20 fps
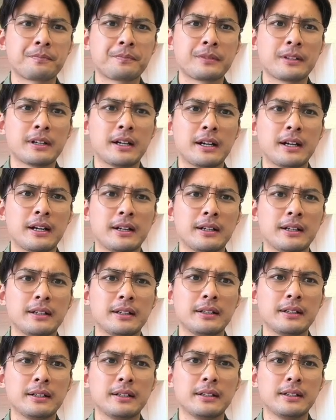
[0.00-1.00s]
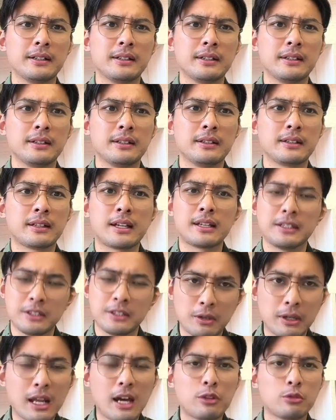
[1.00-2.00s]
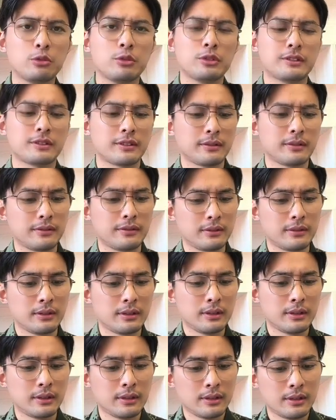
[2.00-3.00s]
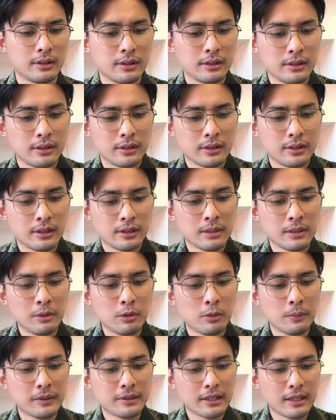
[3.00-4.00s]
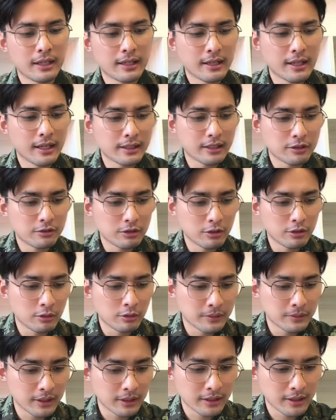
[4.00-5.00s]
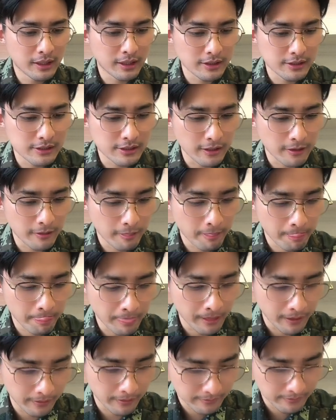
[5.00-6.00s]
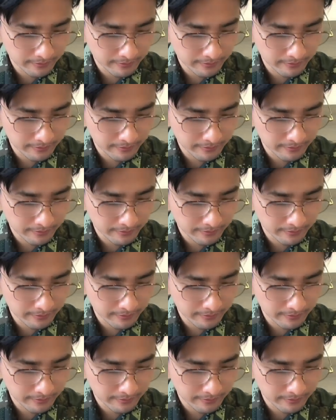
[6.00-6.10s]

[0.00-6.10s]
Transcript: 啊，他一定会拉肚子。那么我们再来看一下，最后我们再来看一下啊，